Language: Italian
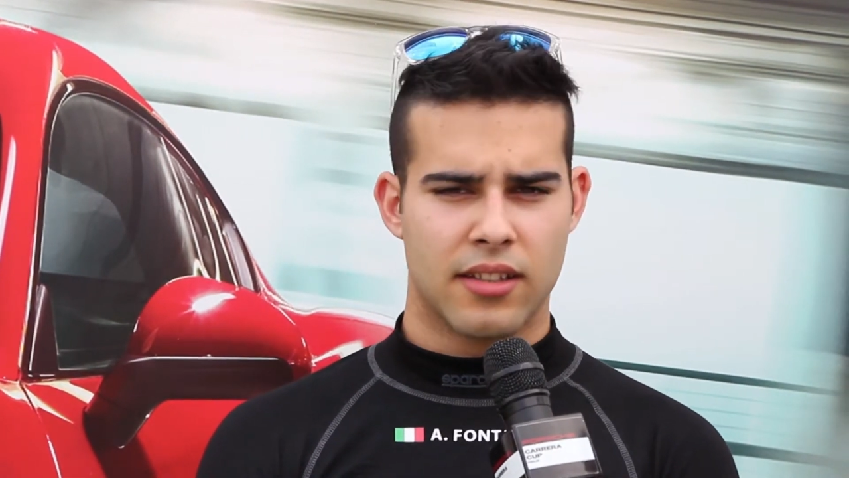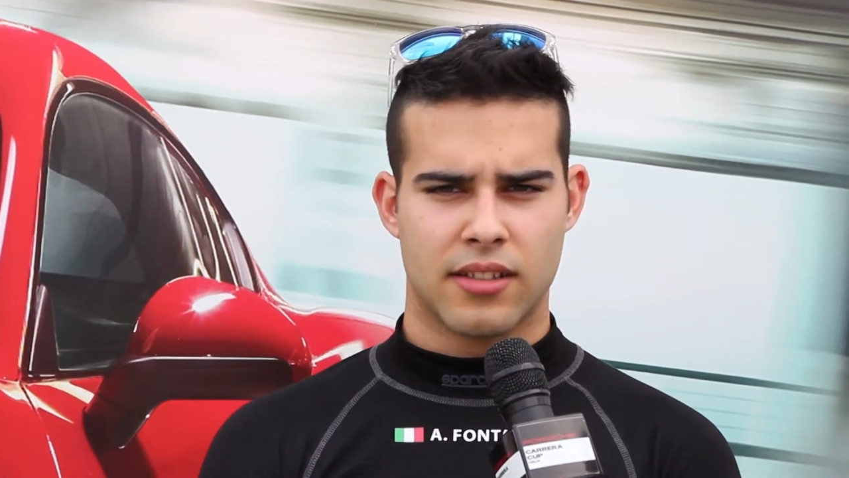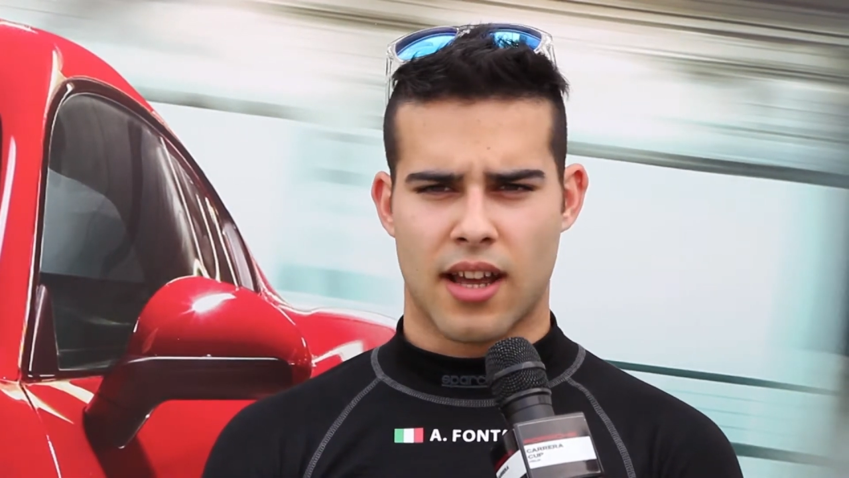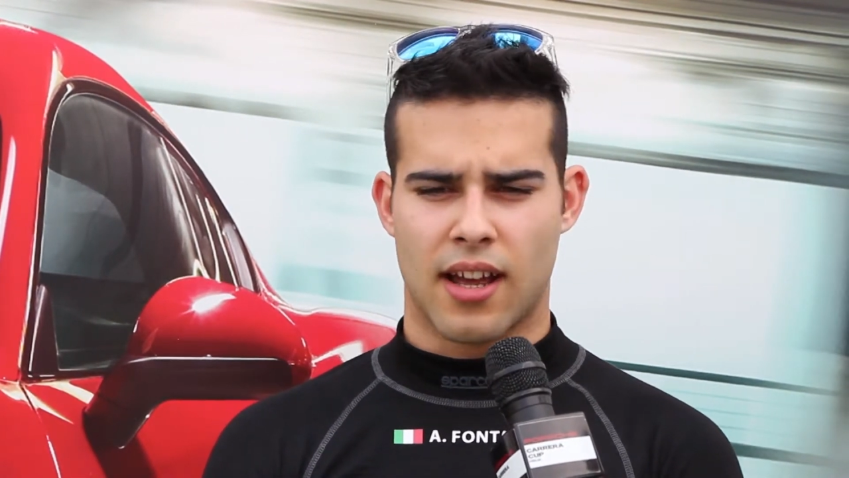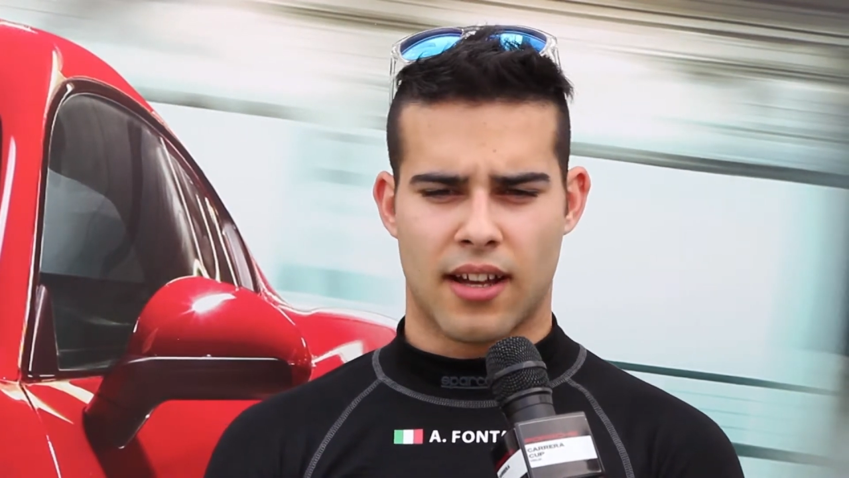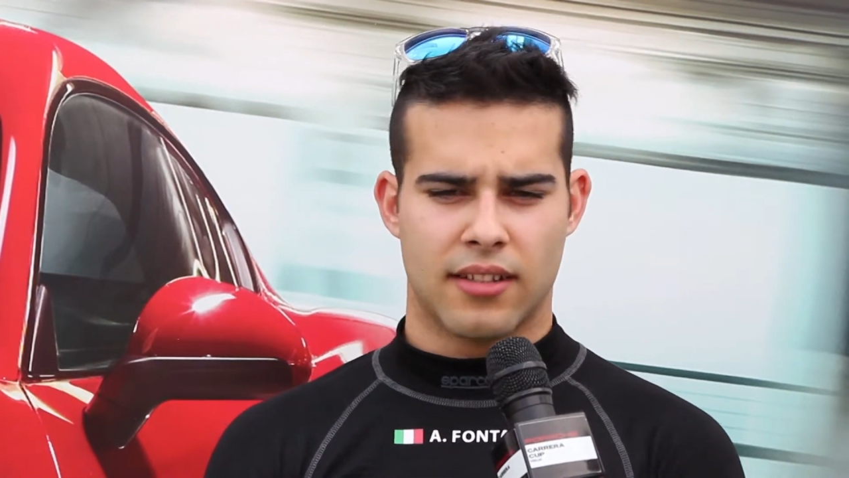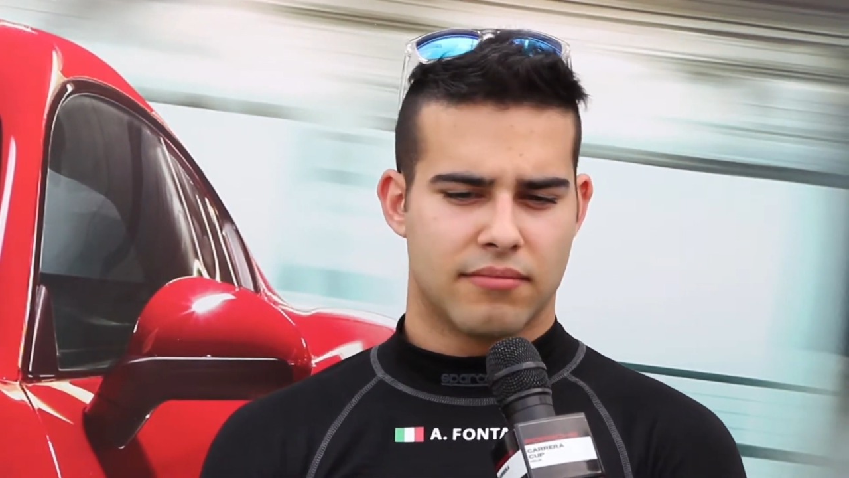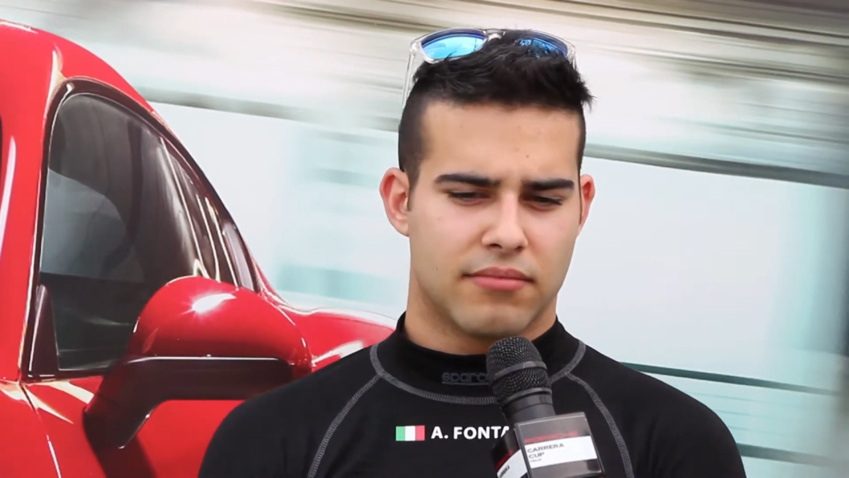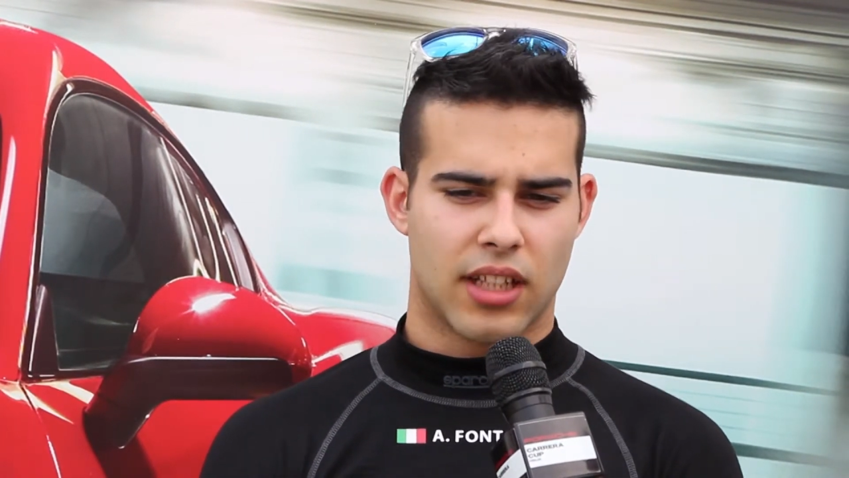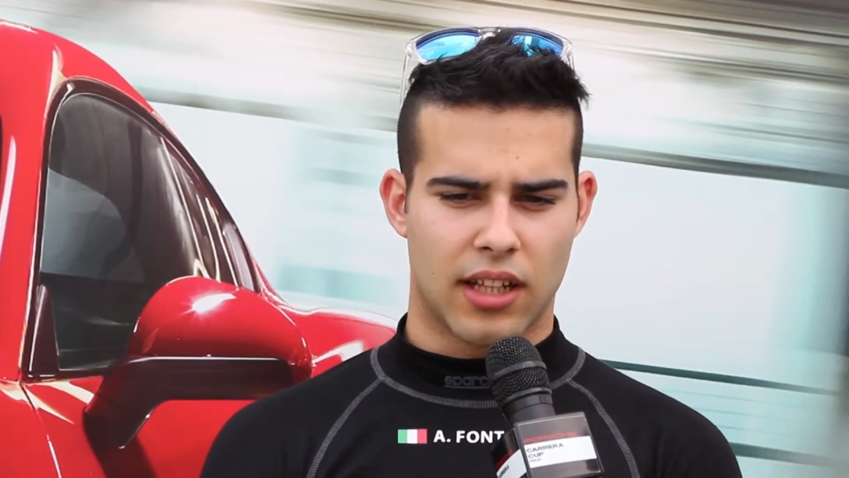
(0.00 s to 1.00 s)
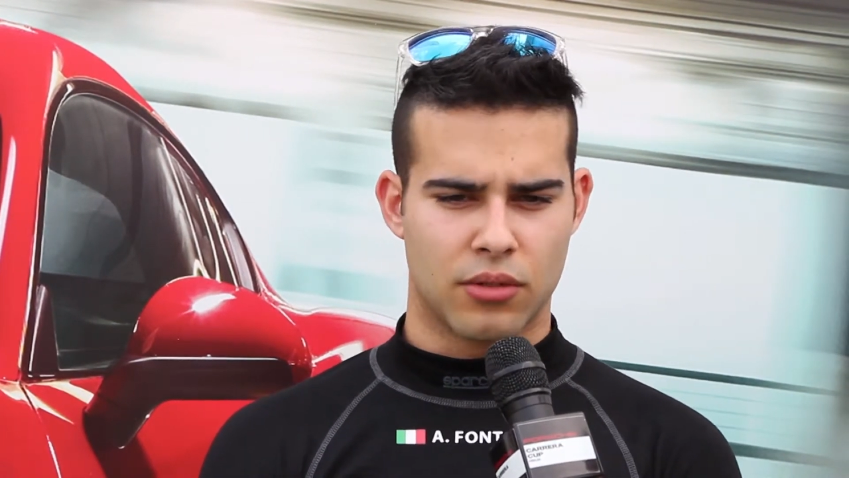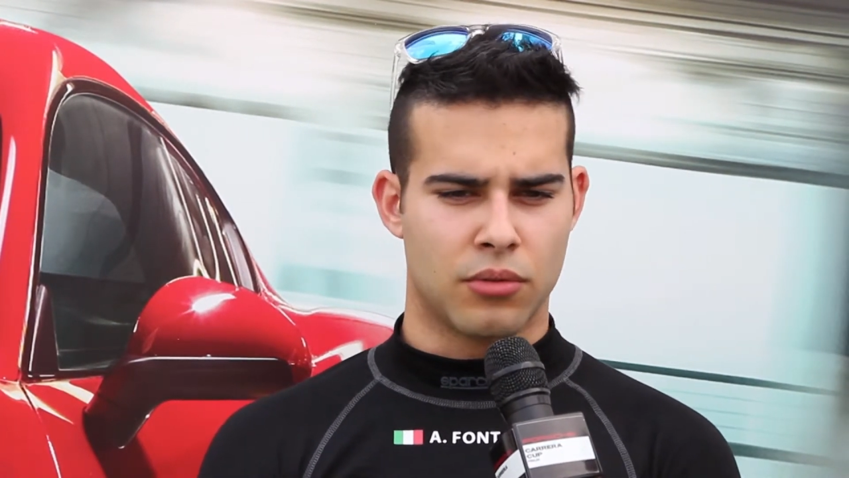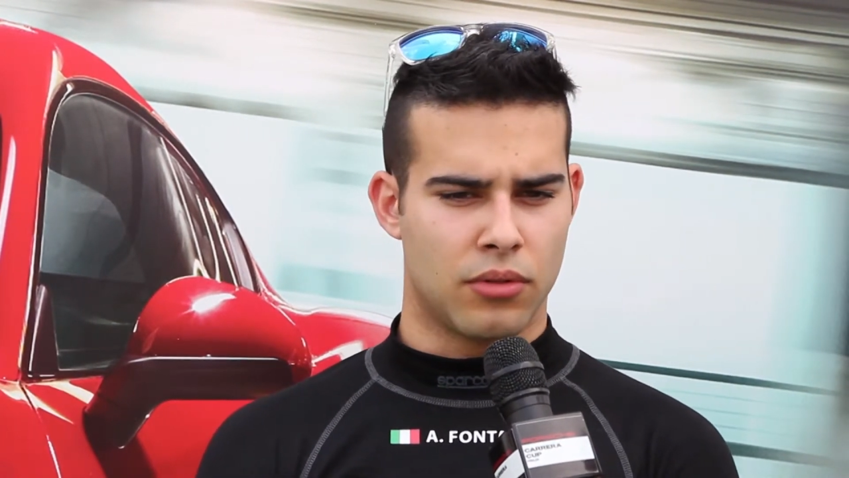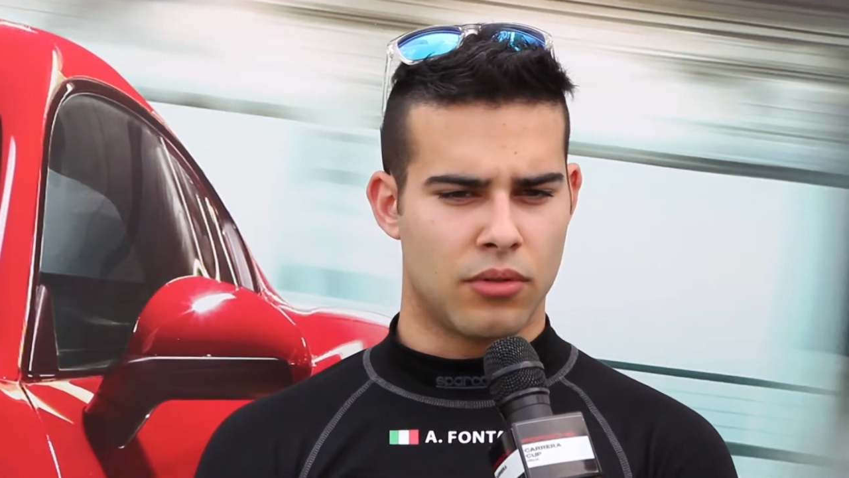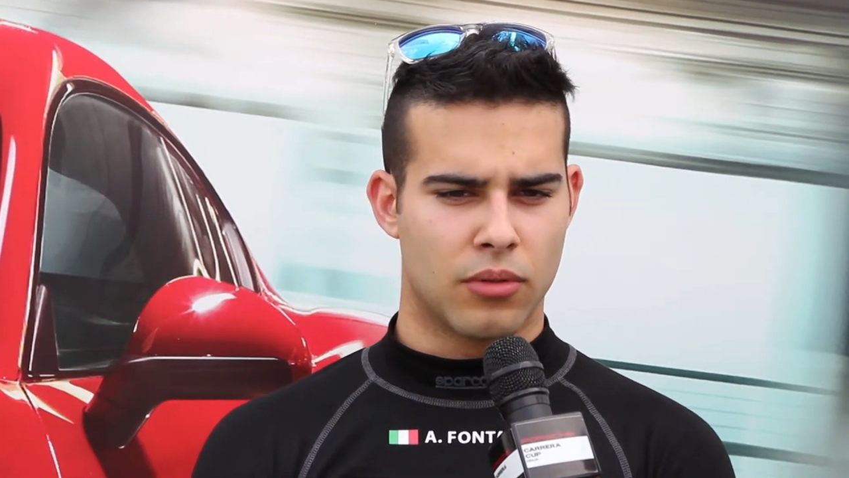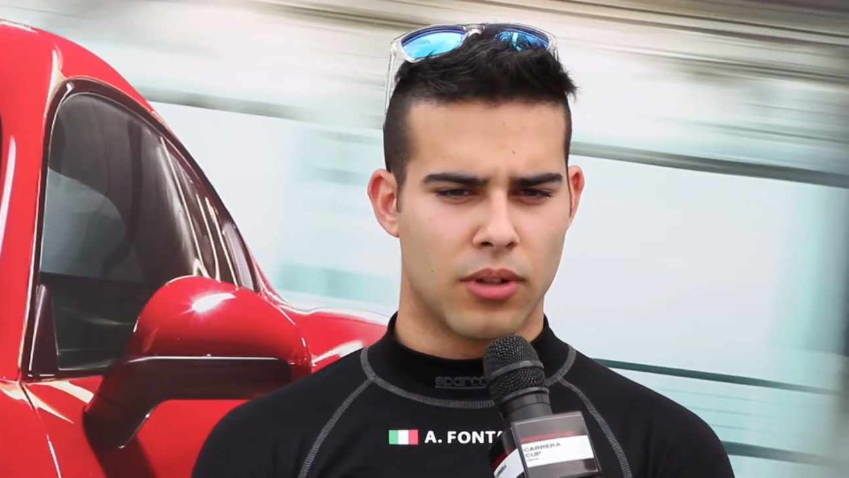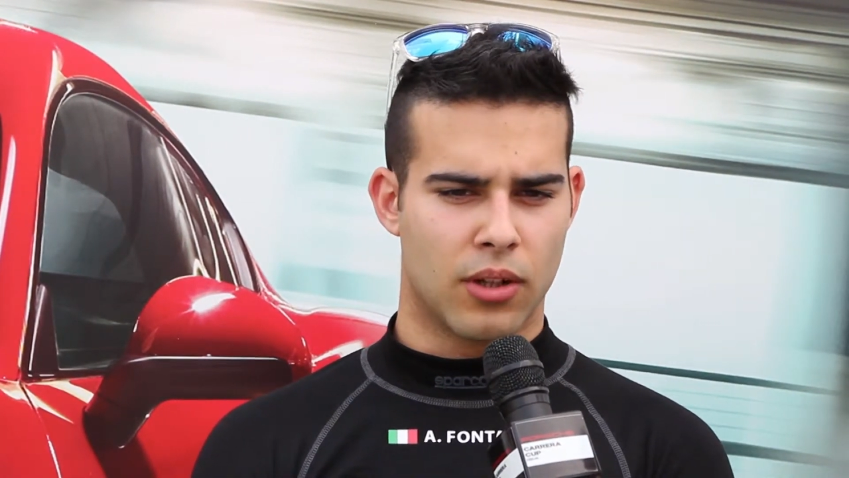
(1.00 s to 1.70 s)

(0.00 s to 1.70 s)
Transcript: che ci, ha, ci ha dato